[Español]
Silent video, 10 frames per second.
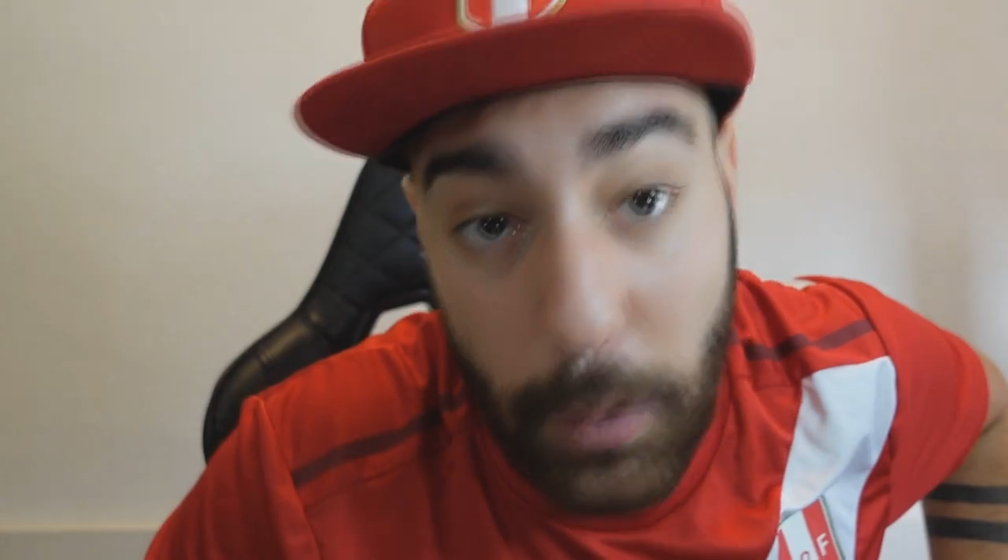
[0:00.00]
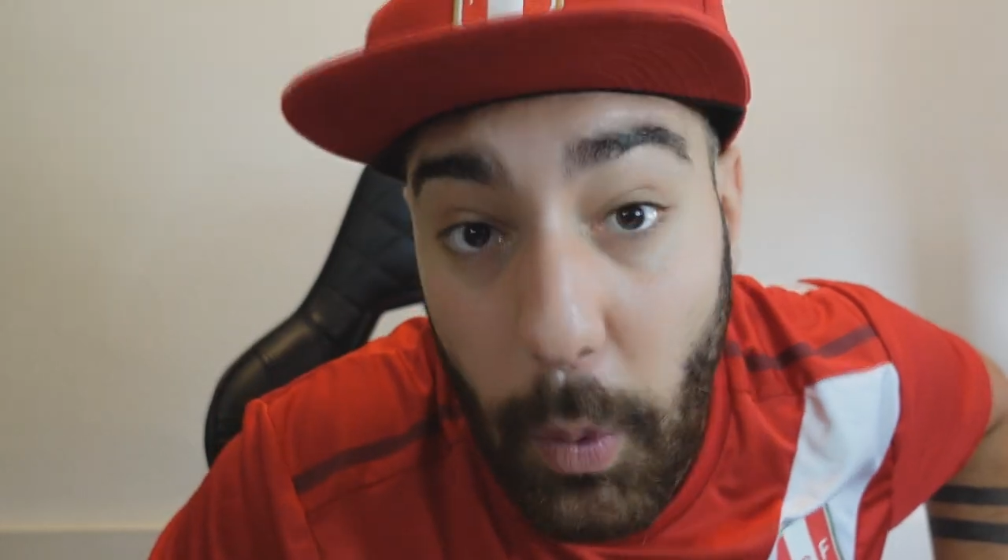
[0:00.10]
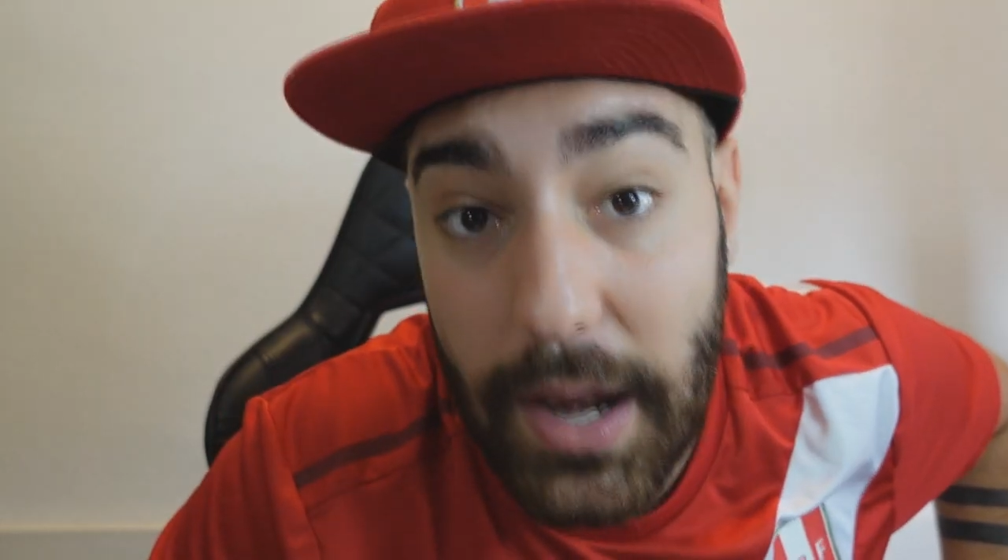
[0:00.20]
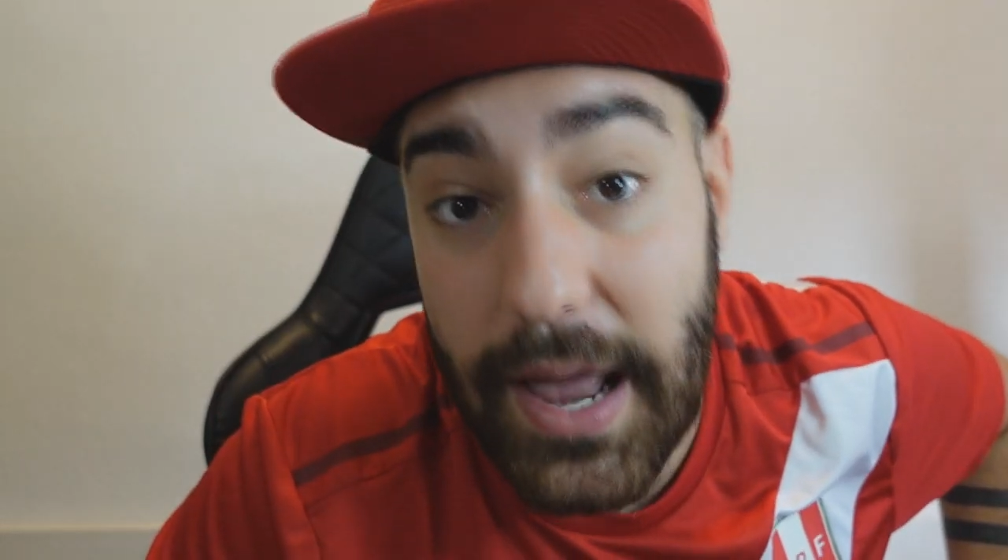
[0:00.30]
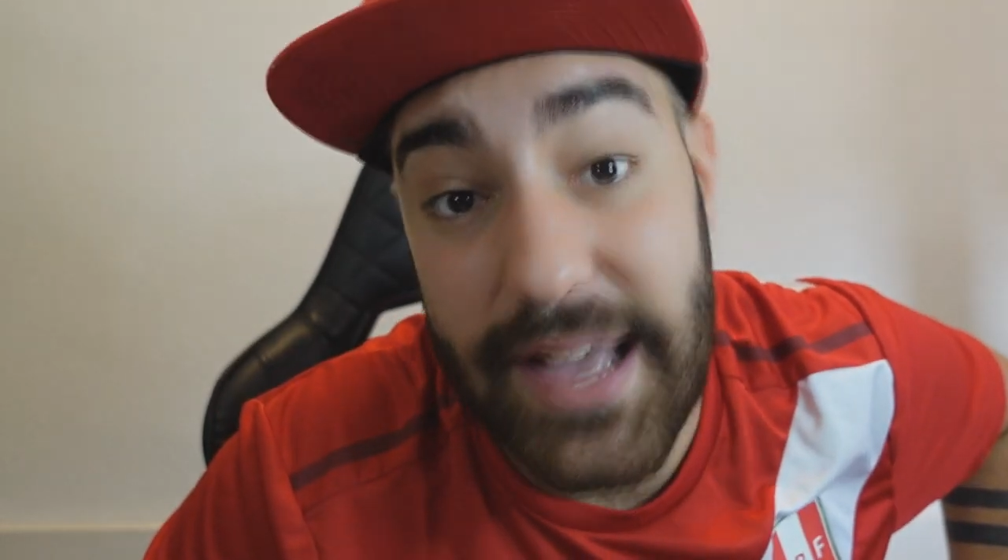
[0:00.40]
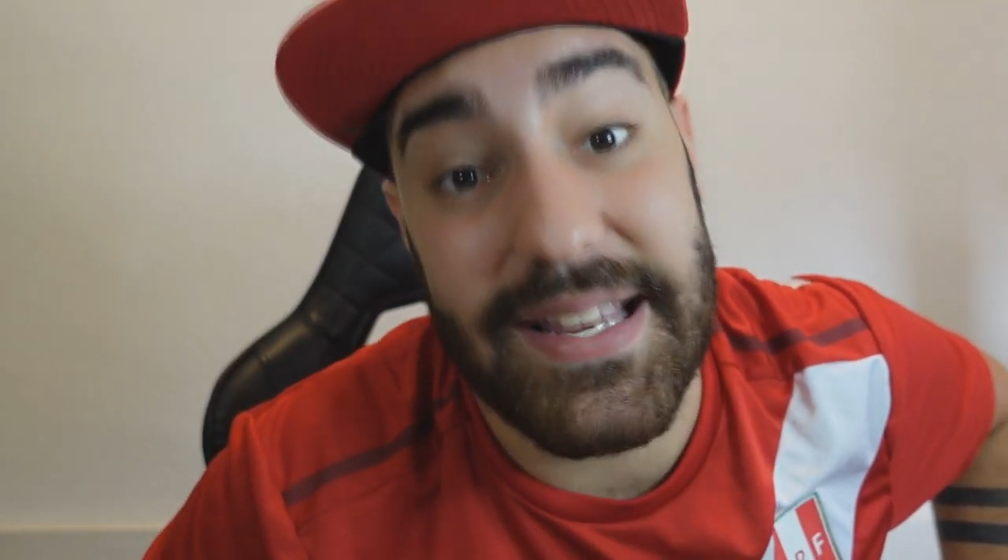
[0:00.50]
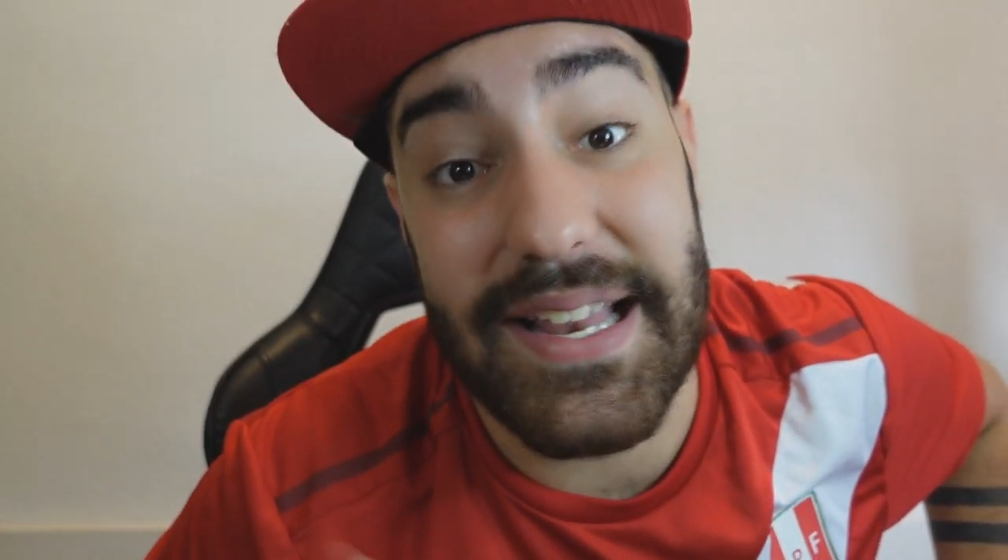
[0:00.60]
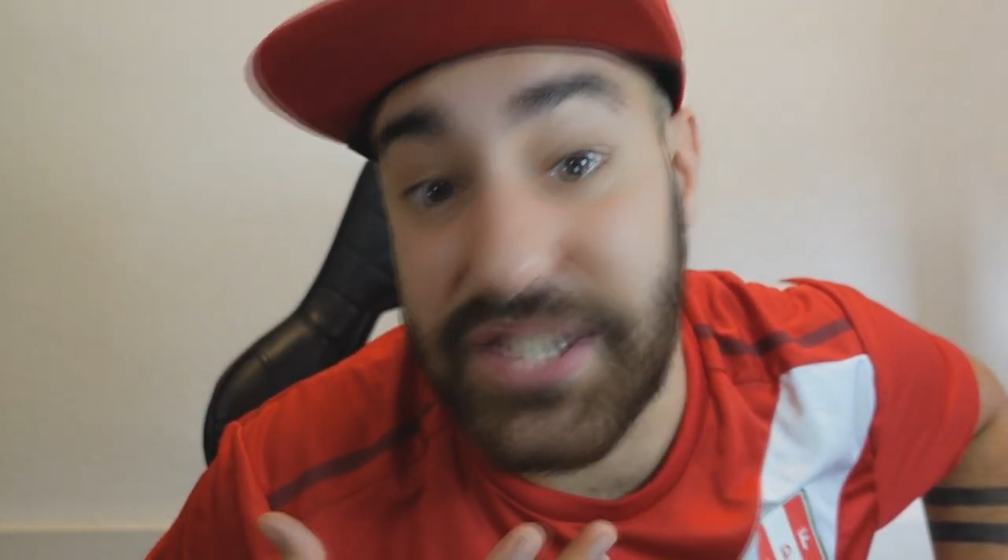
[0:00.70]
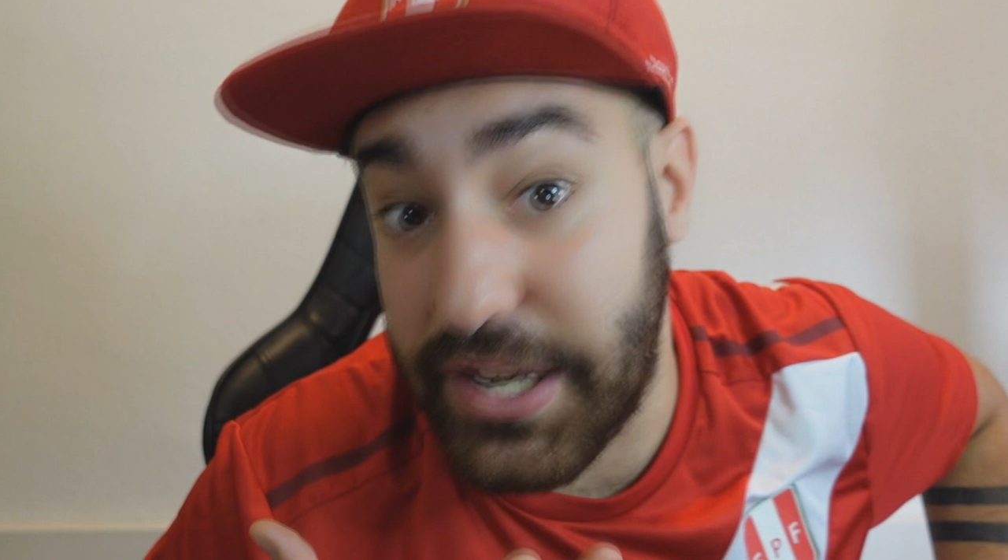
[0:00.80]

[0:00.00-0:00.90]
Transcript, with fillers: el cual es el